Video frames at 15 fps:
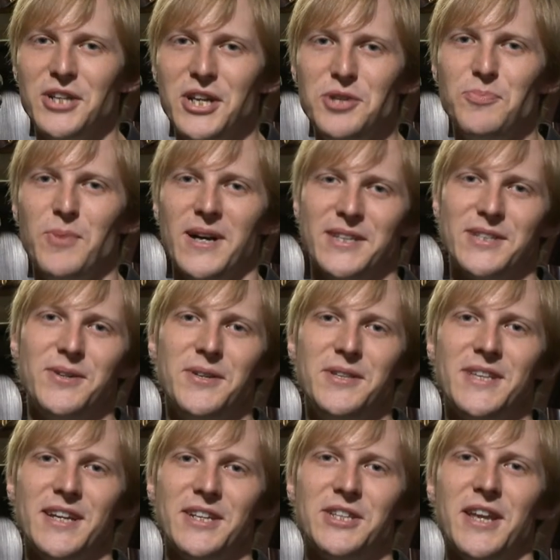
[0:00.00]
rzeźba z
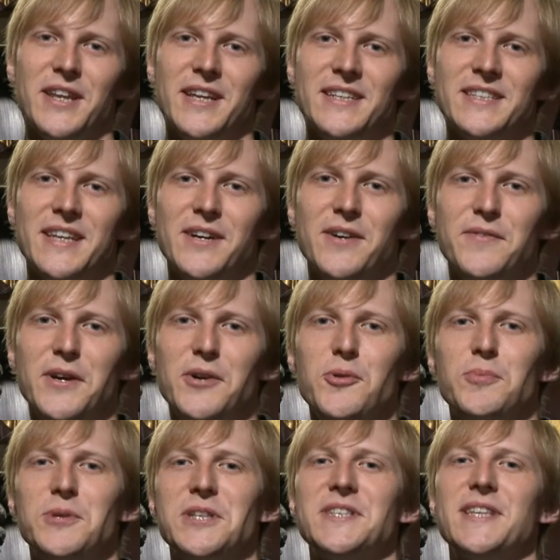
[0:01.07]
końca XIV
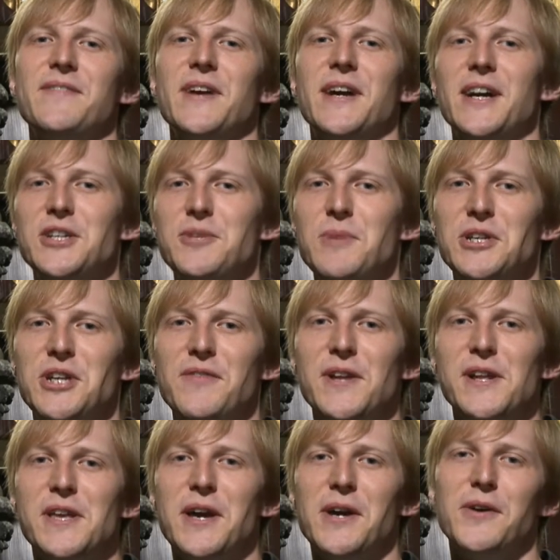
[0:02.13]
wieku przedstawia Kazimierza
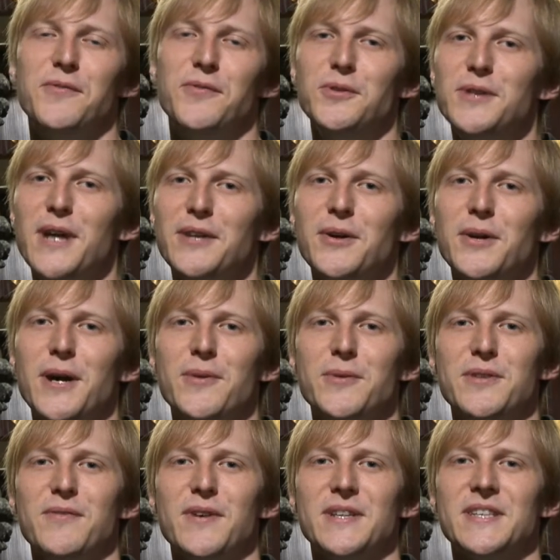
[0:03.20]
Wielkiego, fundatora
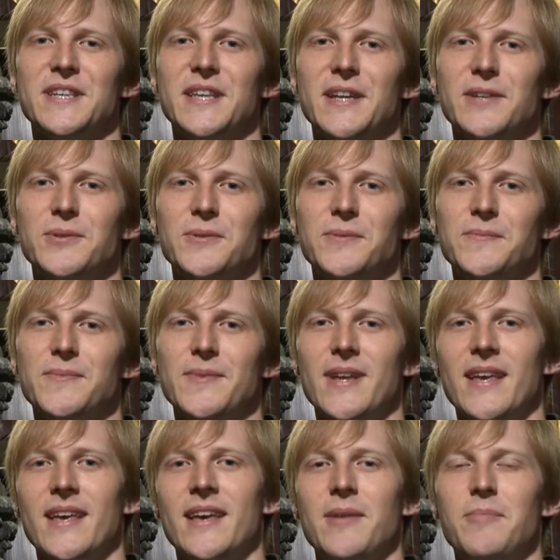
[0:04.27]
uniwersytetu.
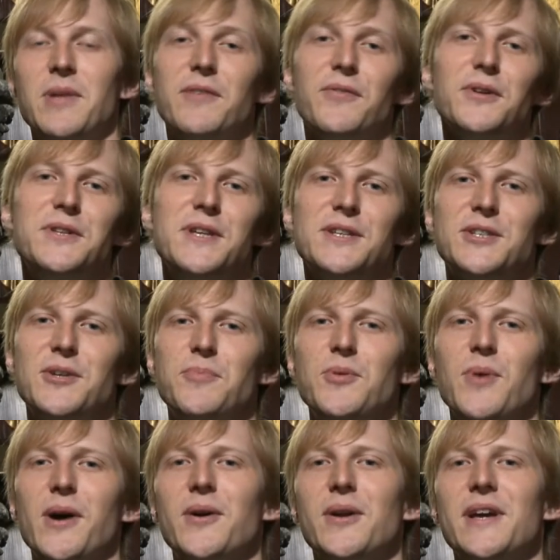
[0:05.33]
Pierwotnie
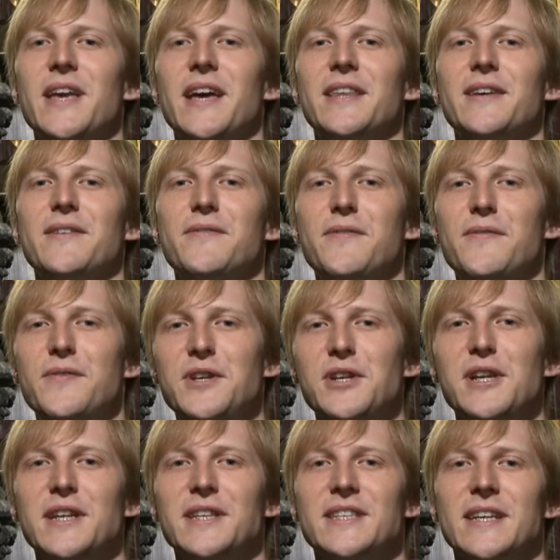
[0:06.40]
zdobiła kolegiatę w
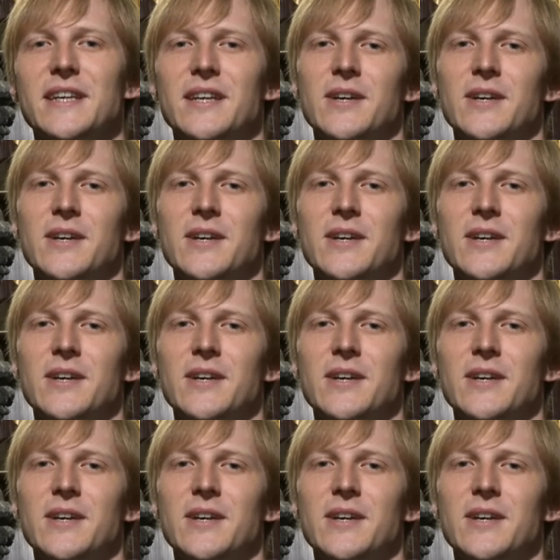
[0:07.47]
Wiślicy.